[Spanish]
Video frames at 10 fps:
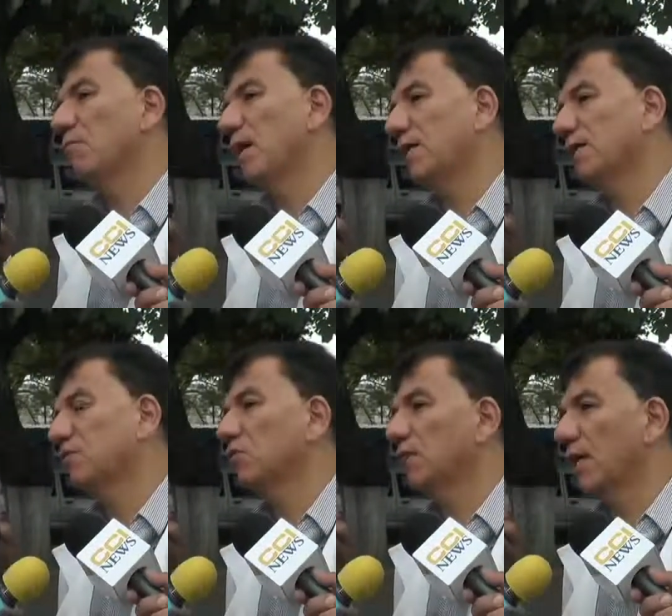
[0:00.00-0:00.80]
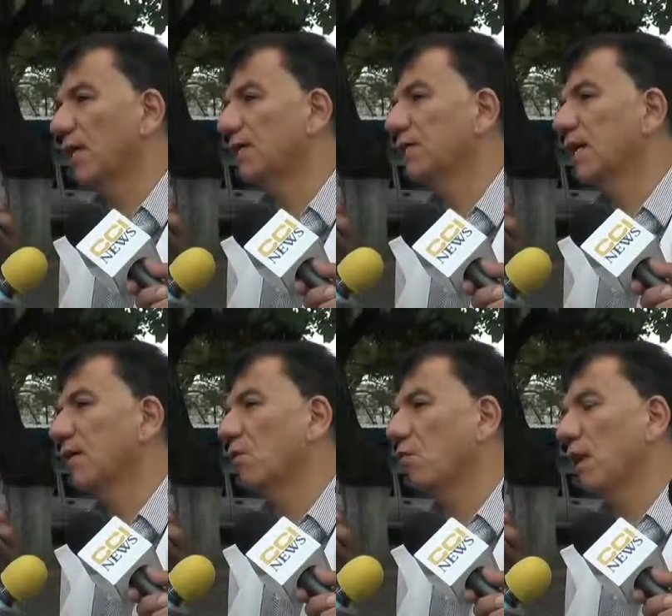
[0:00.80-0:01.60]
más asociadas
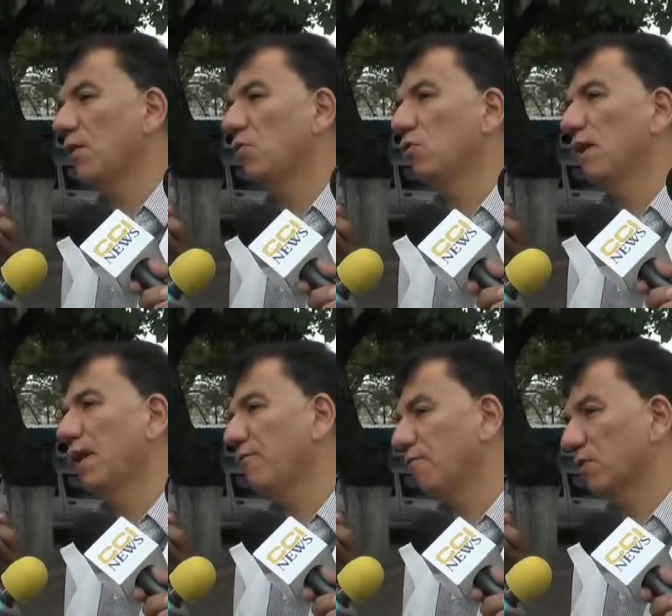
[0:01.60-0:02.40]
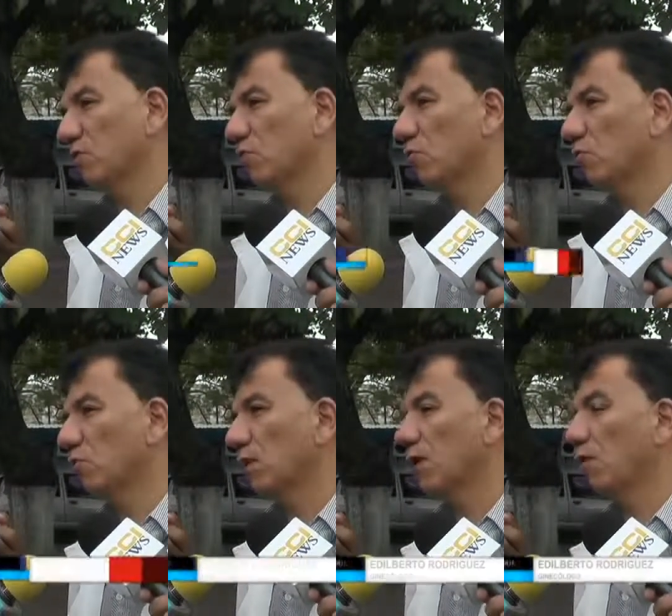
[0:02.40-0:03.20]
cuando la infección
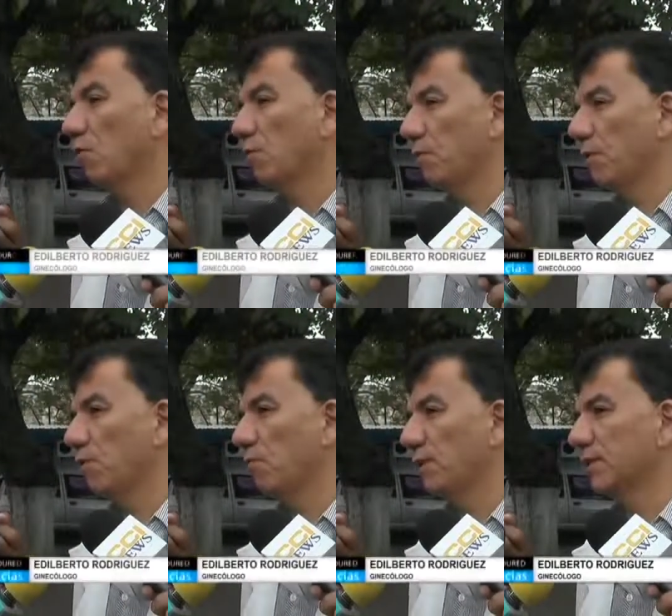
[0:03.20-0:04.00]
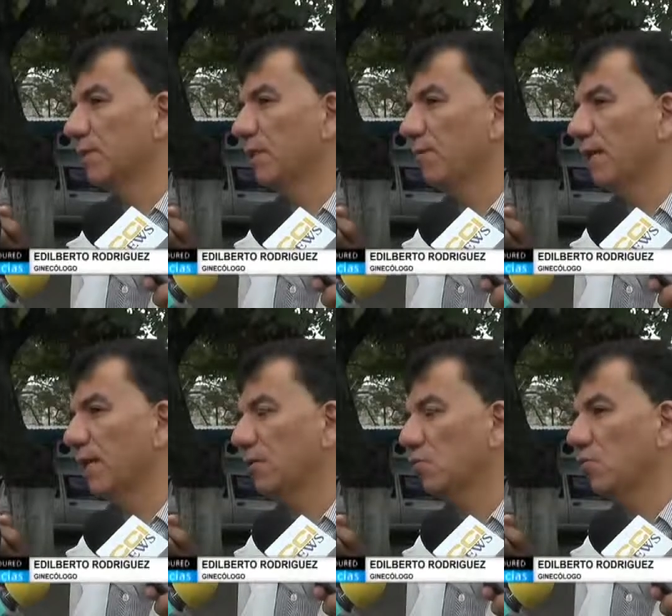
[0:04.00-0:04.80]
ocurre en los primeros meses de
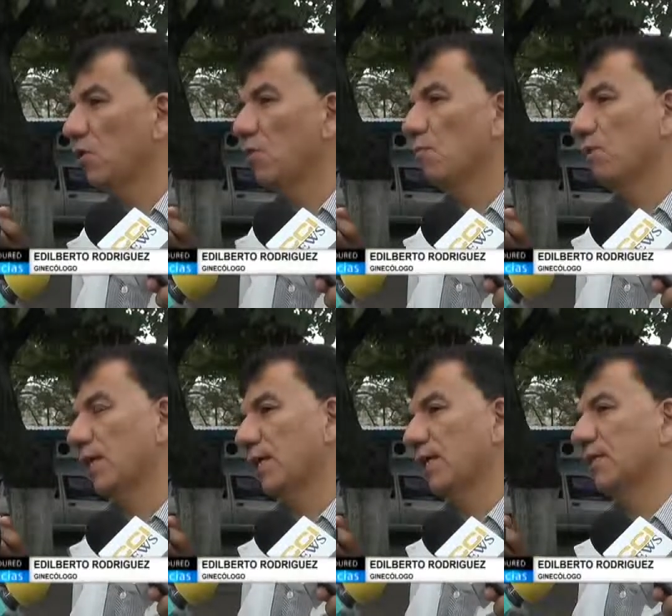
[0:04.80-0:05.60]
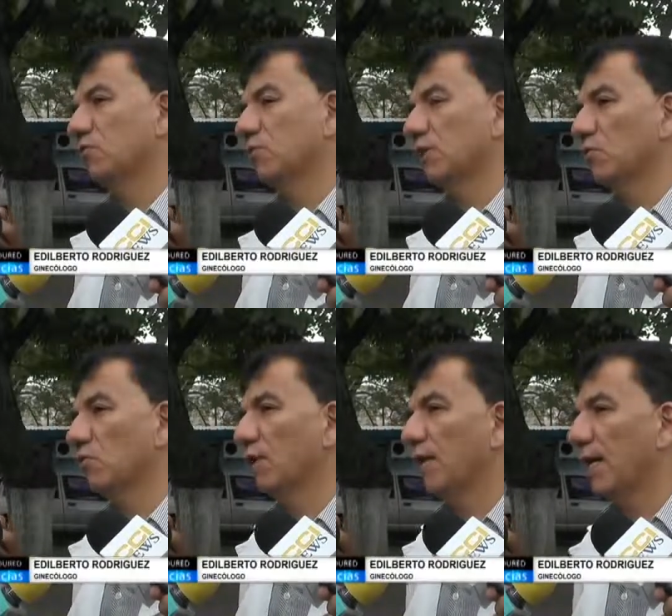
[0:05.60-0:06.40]
embarazo por aquella
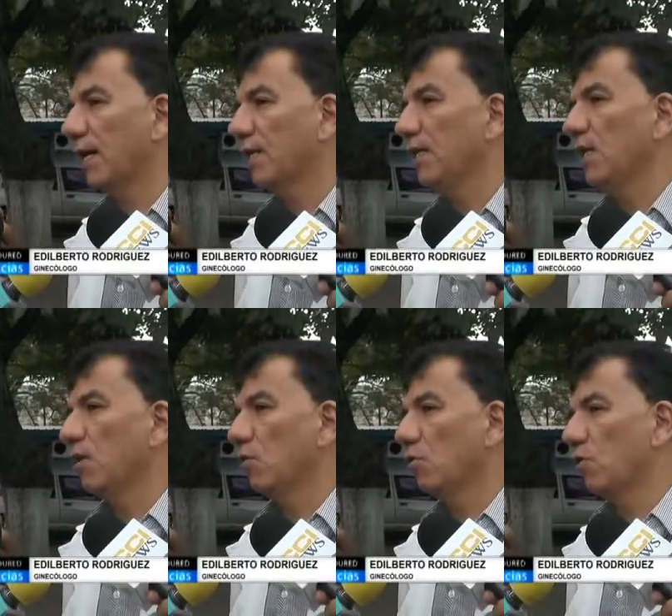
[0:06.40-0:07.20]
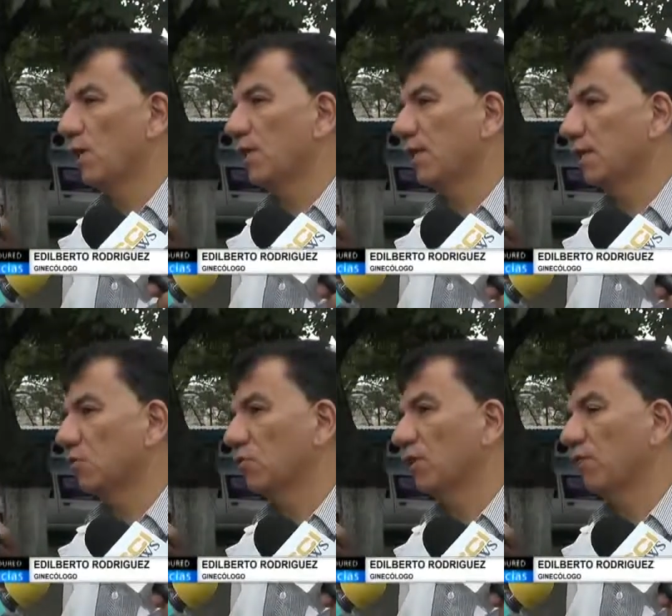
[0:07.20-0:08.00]
asociación que hay con el
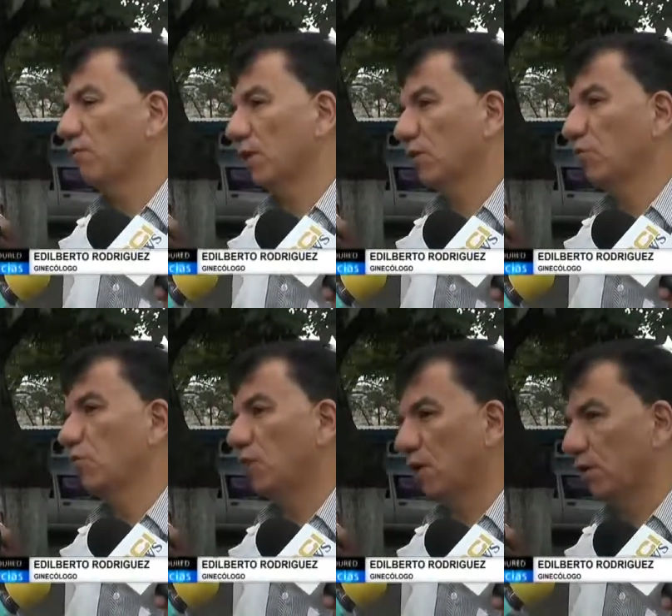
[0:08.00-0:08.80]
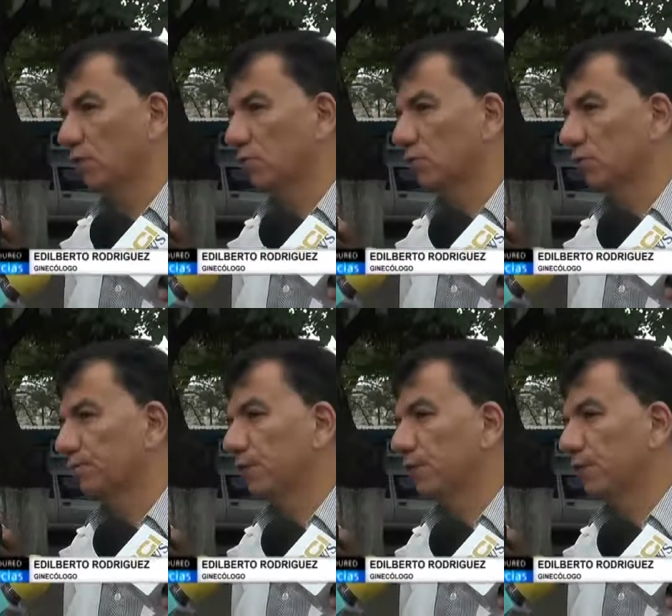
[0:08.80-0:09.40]
riesgo de defectos congénitos.